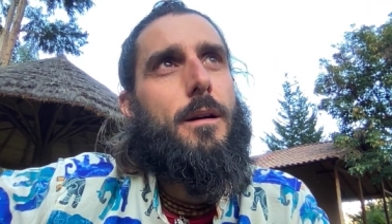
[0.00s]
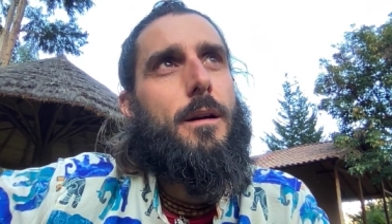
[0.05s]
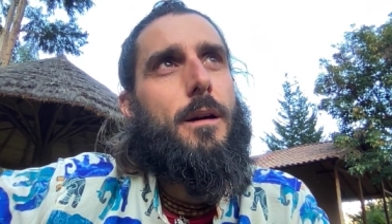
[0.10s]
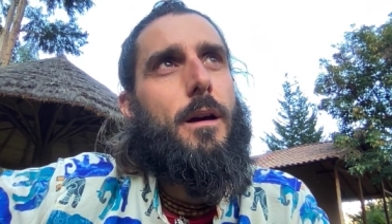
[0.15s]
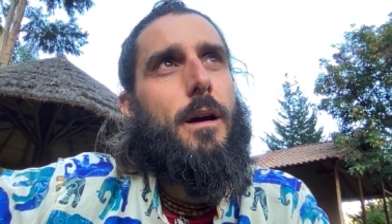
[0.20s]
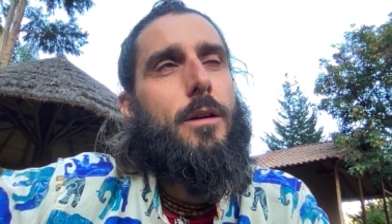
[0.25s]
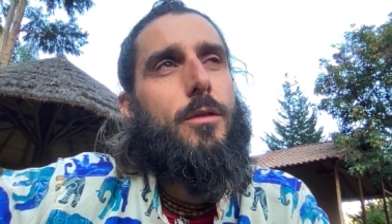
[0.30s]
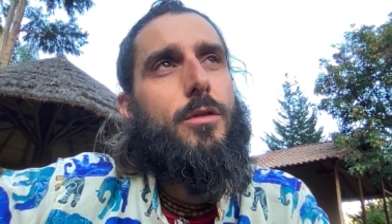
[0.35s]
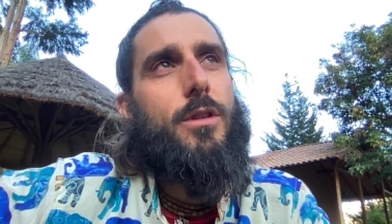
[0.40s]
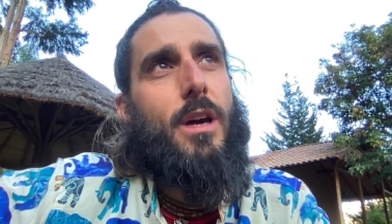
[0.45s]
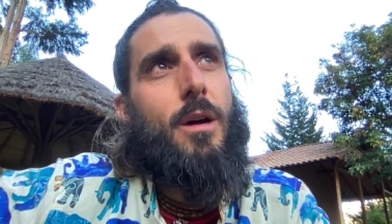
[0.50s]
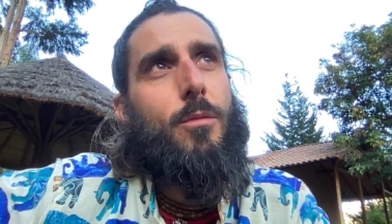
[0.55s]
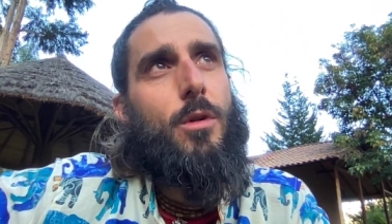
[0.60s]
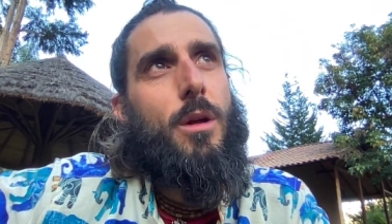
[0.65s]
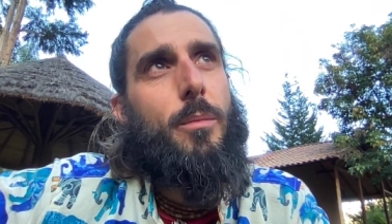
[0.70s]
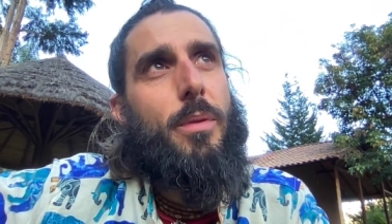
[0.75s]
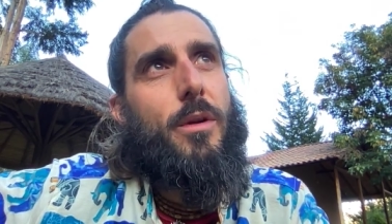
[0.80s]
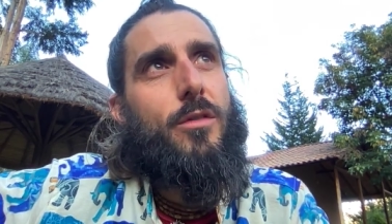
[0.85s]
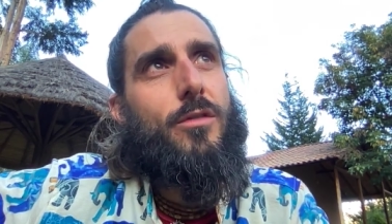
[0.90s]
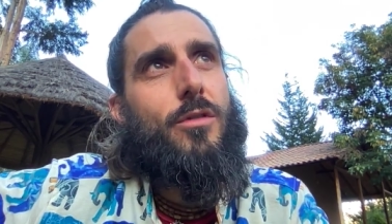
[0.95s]
aiutiamo le
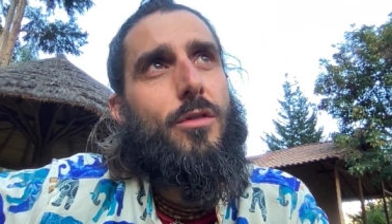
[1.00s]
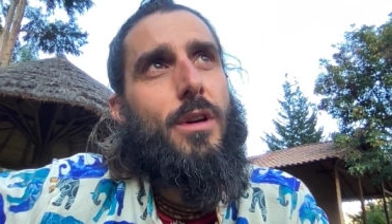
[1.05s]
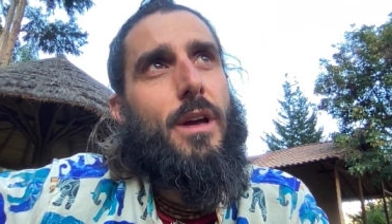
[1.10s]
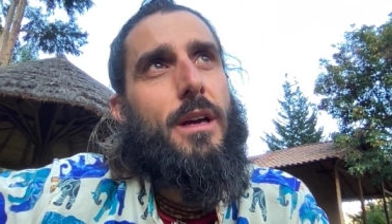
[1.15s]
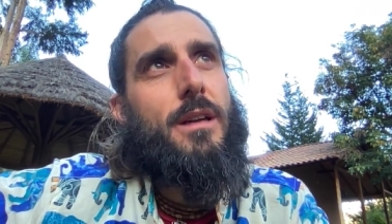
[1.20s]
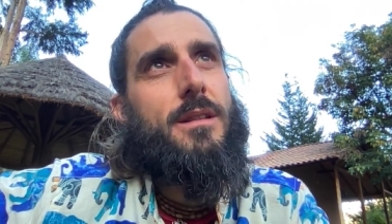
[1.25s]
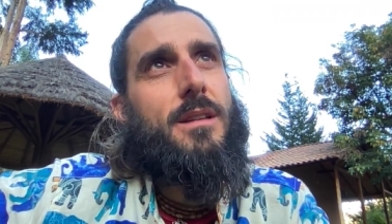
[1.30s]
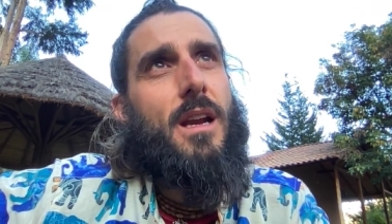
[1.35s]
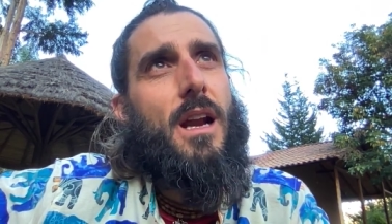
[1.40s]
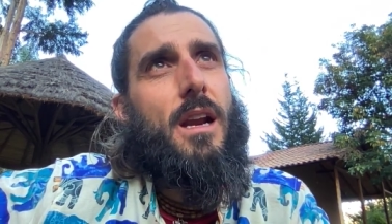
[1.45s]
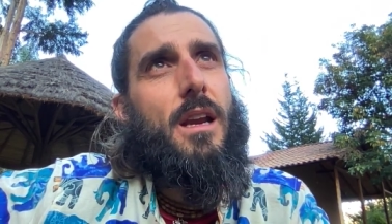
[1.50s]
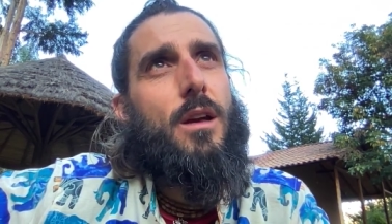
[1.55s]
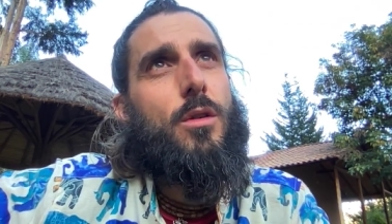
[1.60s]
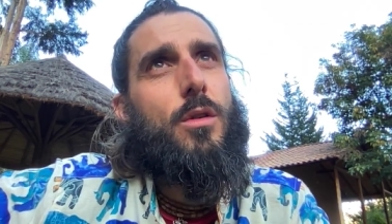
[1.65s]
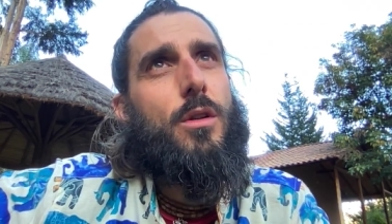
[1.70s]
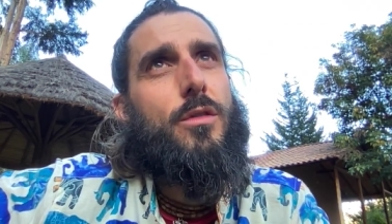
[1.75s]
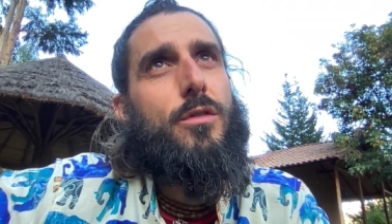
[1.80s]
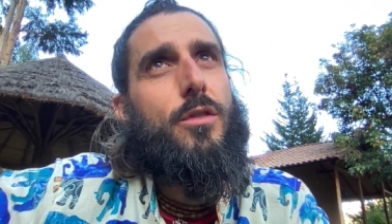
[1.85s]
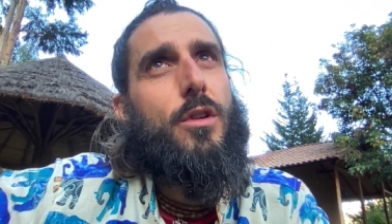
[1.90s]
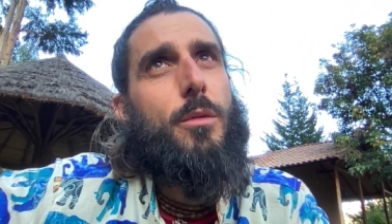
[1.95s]
persone a entrare in
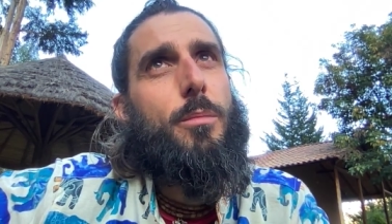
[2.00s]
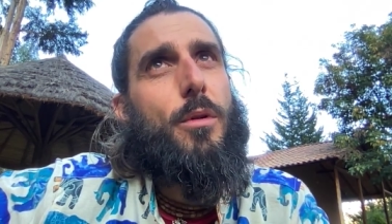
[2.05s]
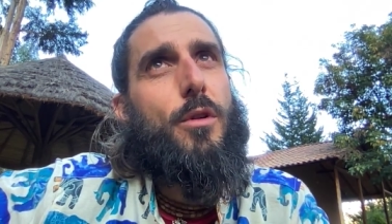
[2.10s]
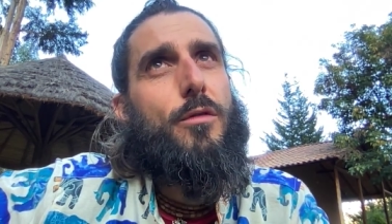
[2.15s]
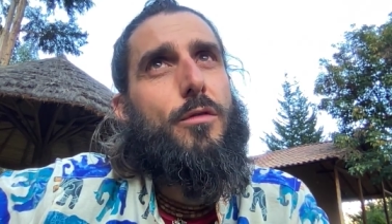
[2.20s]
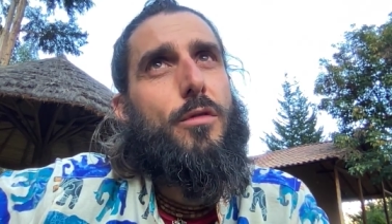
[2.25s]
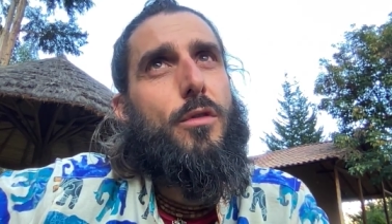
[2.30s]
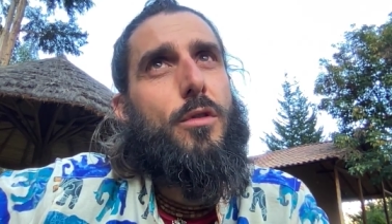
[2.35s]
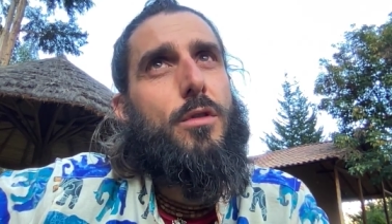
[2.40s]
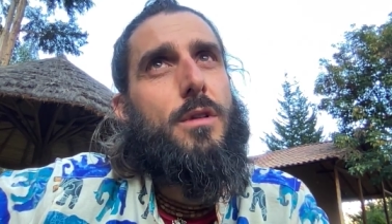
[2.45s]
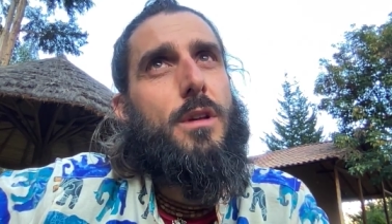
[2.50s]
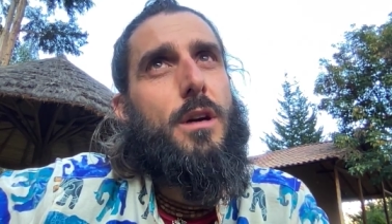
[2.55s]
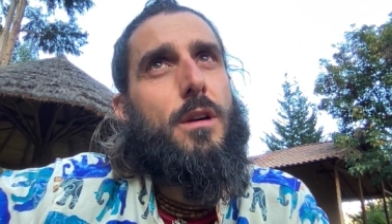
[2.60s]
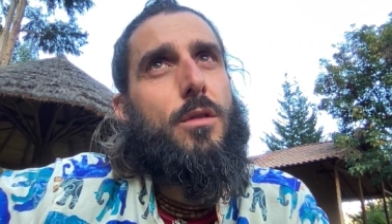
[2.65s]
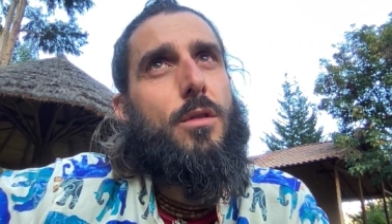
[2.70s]
connessione profonda